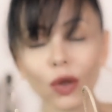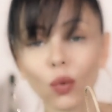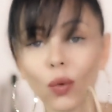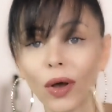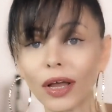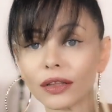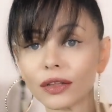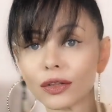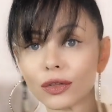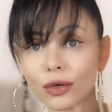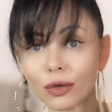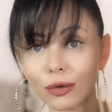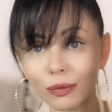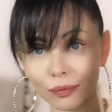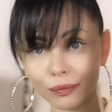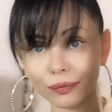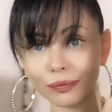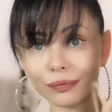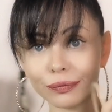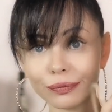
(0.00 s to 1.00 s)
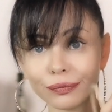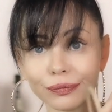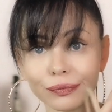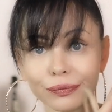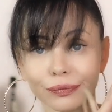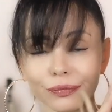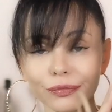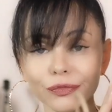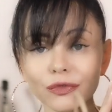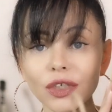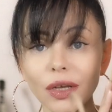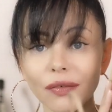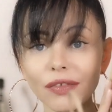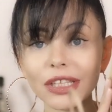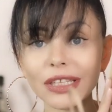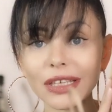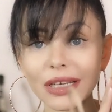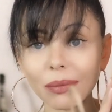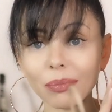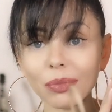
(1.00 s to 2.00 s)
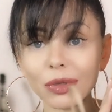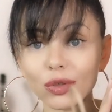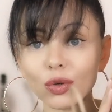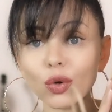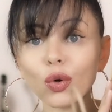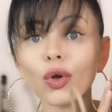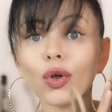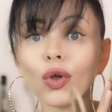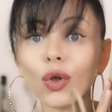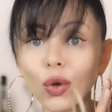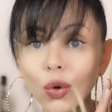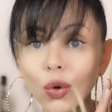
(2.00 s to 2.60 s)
Quattro. Cioè avete capito.